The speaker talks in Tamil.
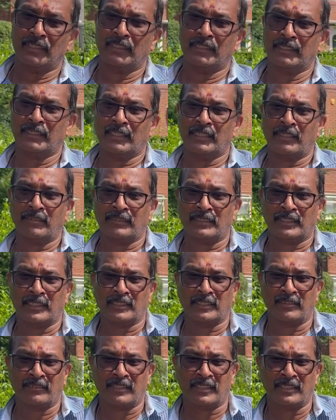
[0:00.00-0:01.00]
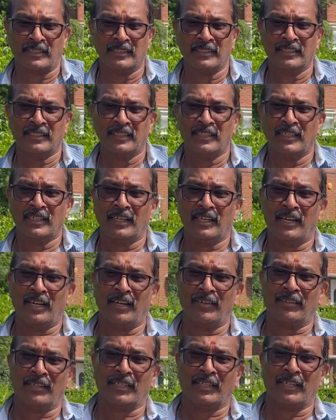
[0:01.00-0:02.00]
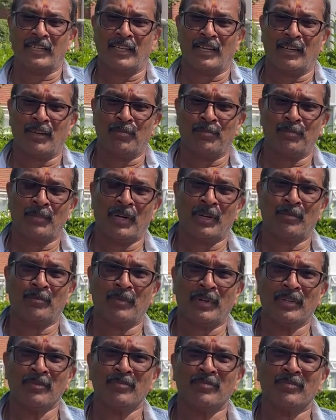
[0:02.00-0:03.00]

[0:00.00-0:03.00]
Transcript: இந்தியாவை சேர்ந்தவர்கள் அவர்களோட அப்பா அம்மா